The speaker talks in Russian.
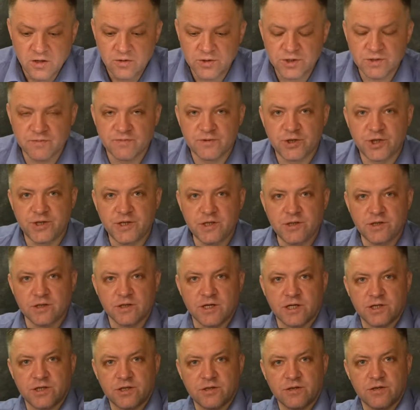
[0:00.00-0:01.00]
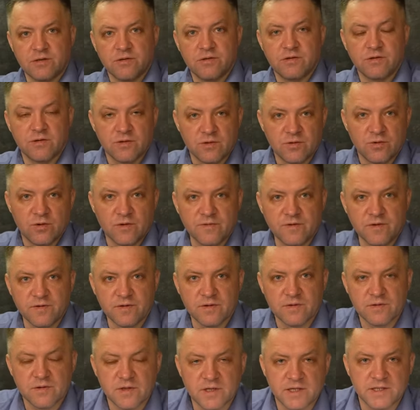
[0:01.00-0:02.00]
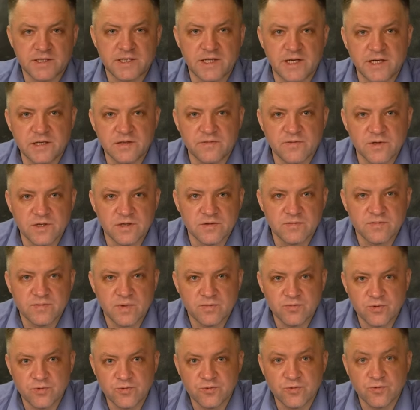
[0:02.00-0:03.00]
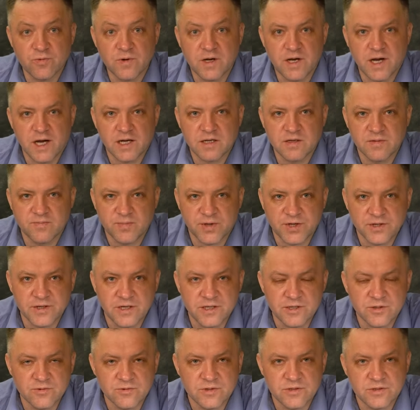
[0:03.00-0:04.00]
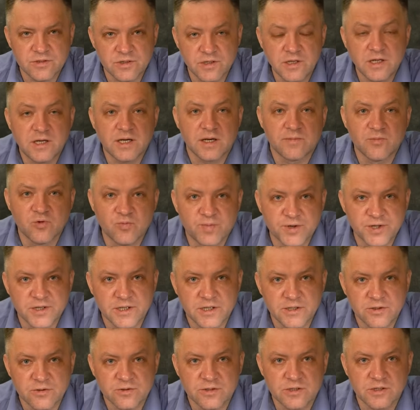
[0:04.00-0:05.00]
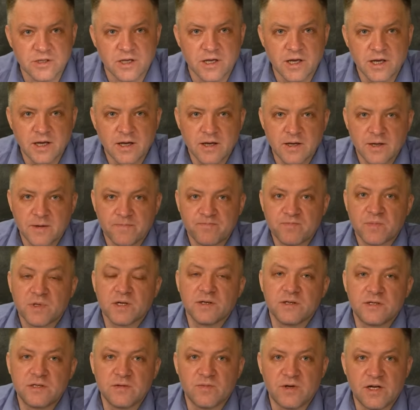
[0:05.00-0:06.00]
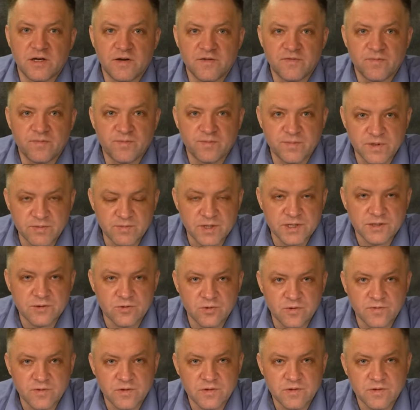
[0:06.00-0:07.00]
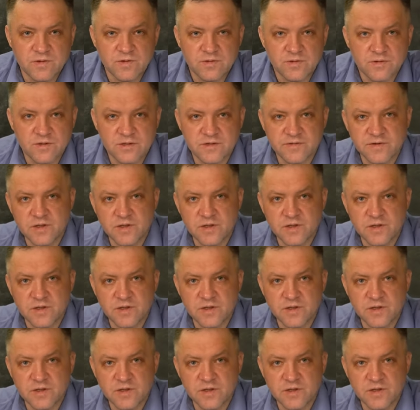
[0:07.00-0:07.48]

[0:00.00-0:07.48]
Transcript: В общем, ждите наше новое расследование по поводу, как продается и кому продается земля в Подмосковье. До